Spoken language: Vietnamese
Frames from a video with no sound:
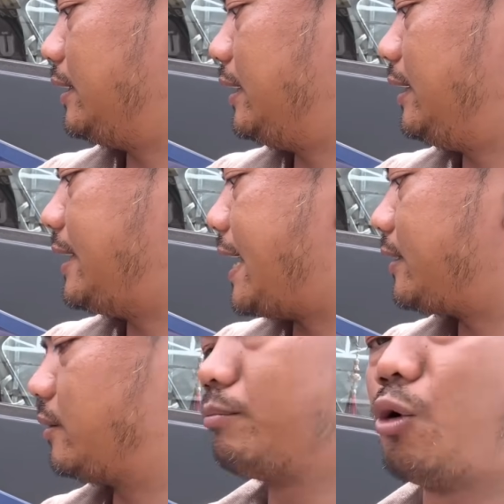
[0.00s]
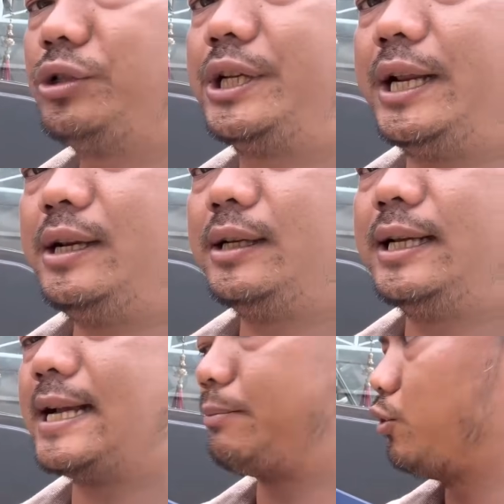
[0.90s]
IZ49
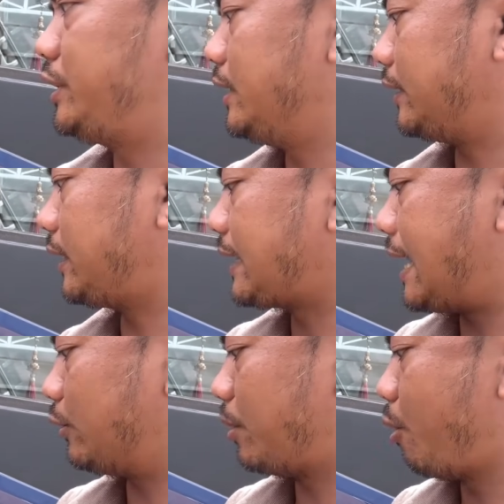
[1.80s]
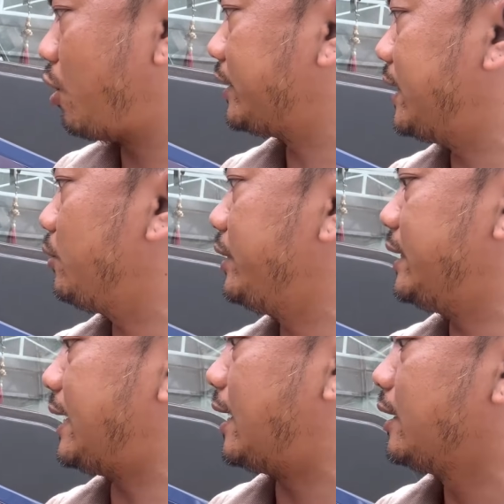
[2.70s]
IZ49 này Tất cả đều toàn bộ là zin quý
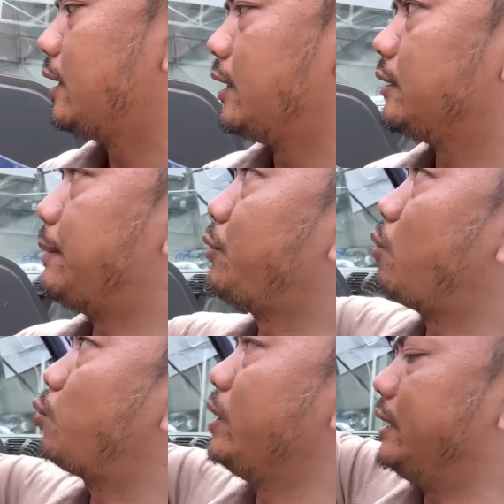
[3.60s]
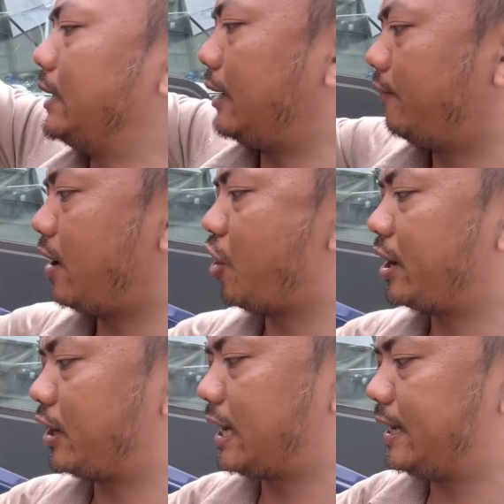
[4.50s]
vị nha Tiếp tục quý vị nha Và có
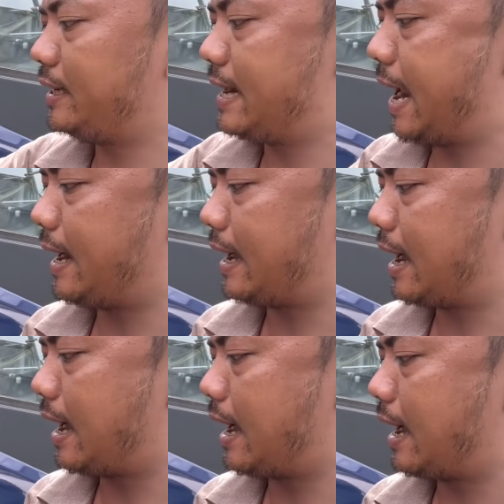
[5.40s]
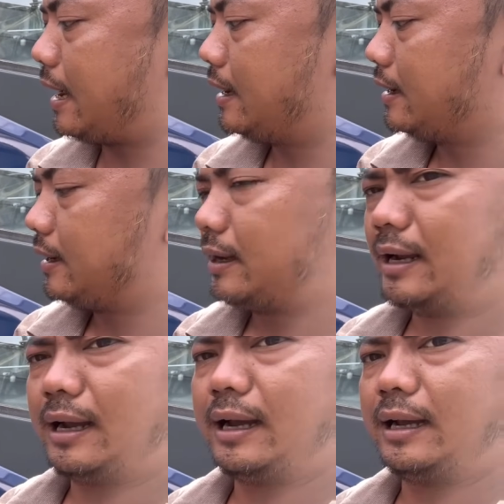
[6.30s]
cái đèn à,
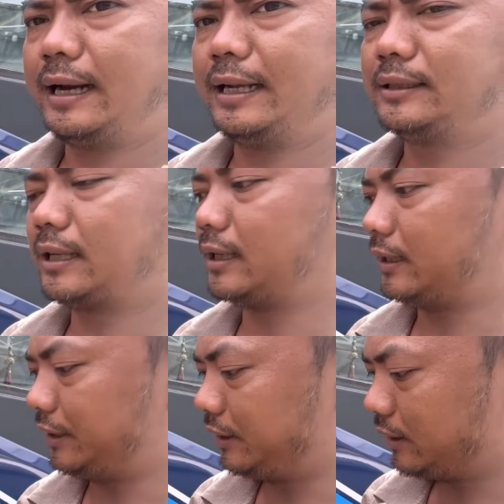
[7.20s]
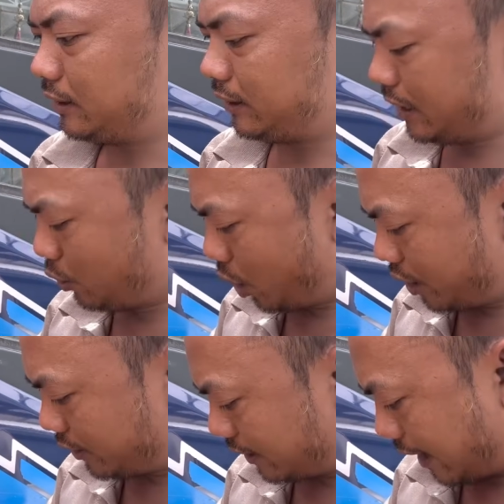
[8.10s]
à, này rất là yêu
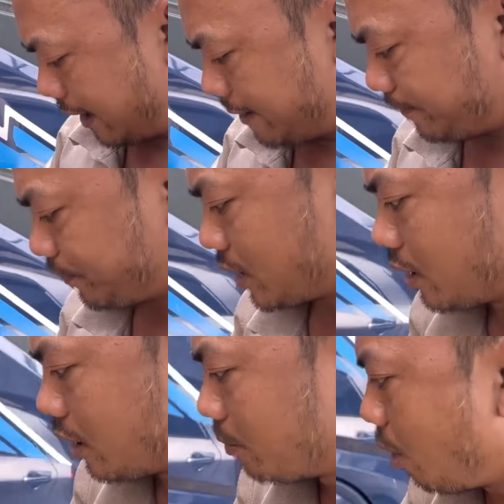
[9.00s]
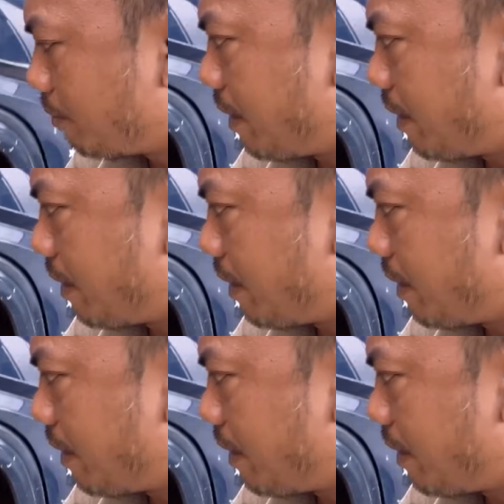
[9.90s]
luôn Đấy bộ